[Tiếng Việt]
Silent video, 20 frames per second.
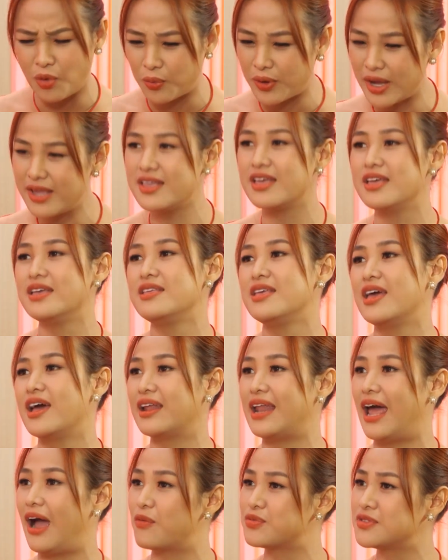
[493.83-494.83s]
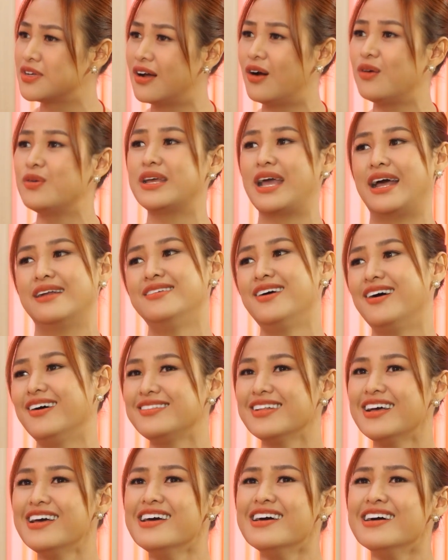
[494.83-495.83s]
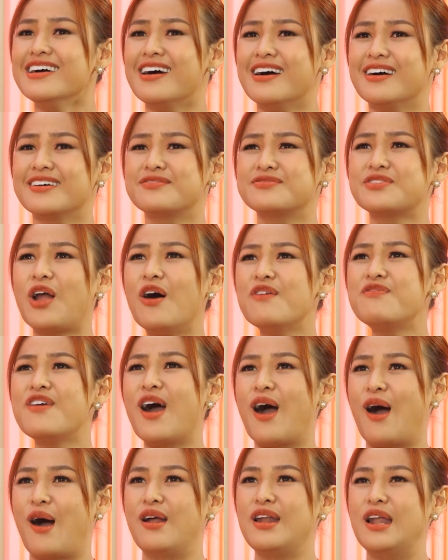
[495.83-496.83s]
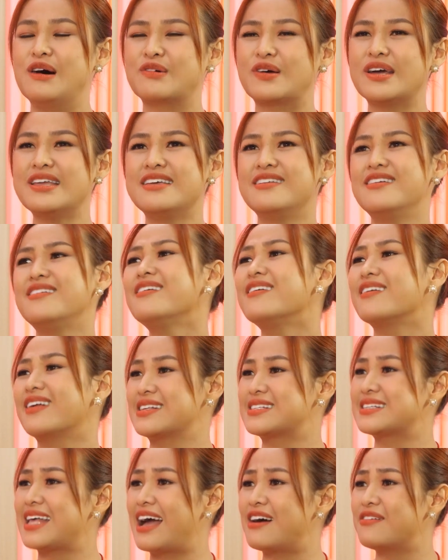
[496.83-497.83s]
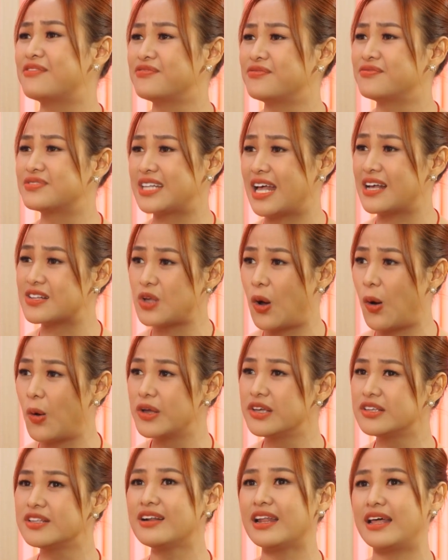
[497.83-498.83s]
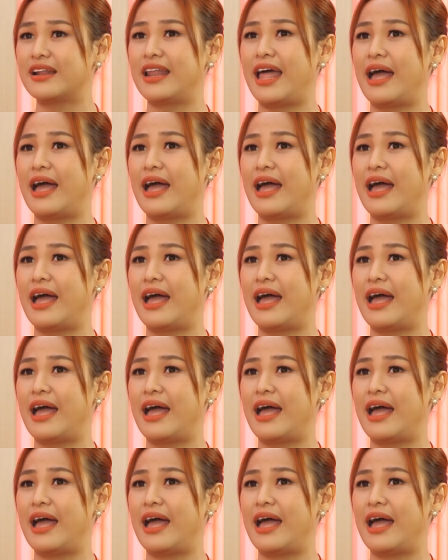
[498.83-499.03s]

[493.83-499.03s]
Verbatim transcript: một cái gì về đại học sân khấu điện ảnh hết. Đối với họ là một cái gì đó rất là xa xôi. Tức là